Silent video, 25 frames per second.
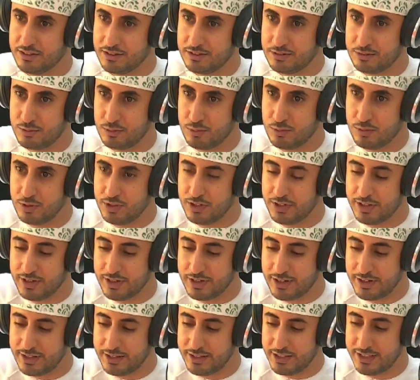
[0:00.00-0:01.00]
تقول انك
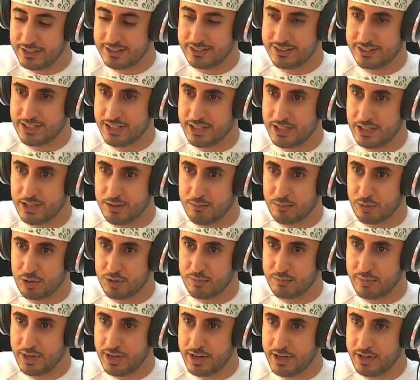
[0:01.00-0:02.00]
خذيت شيء
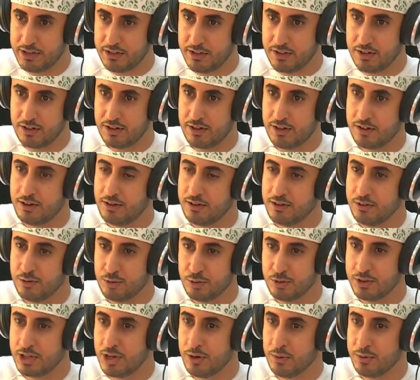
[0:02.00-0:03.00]
مطمئن انه
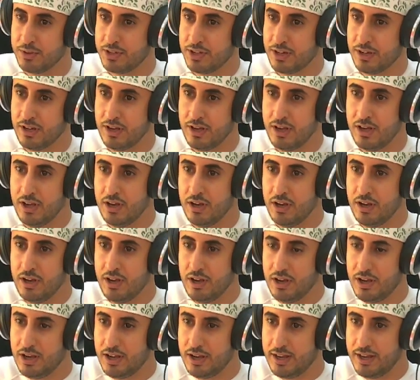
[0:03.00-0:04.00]
ذو جوده
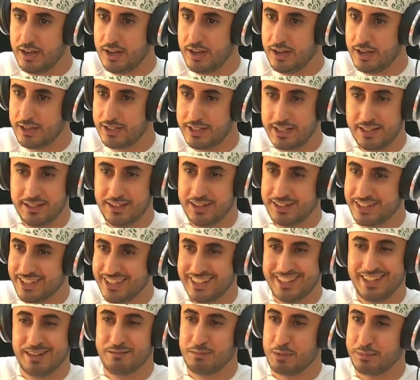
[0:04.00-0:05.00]
آه، جدا
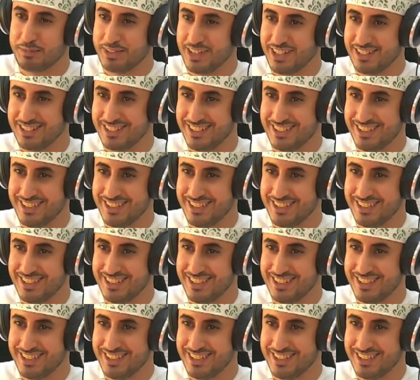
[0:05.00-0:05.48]
جدا ممتازة